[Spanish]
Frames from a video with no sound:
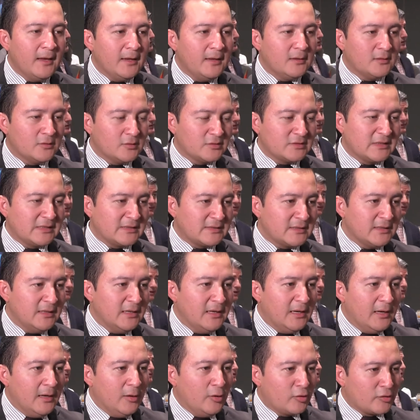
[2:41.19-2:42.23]
Entonces,
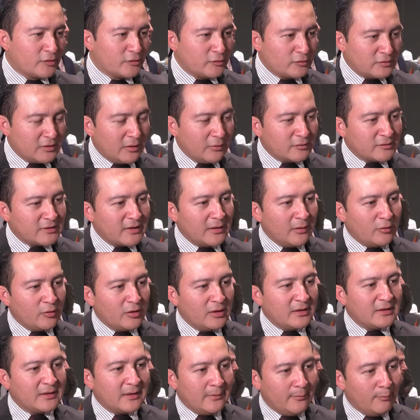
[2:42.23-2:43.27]
los resultados que
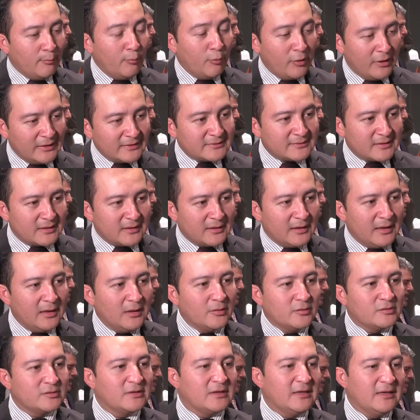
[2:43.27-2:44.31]
ahorita muestran
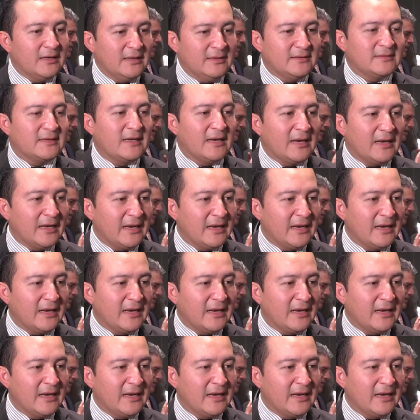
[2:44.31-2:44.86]
ellos es que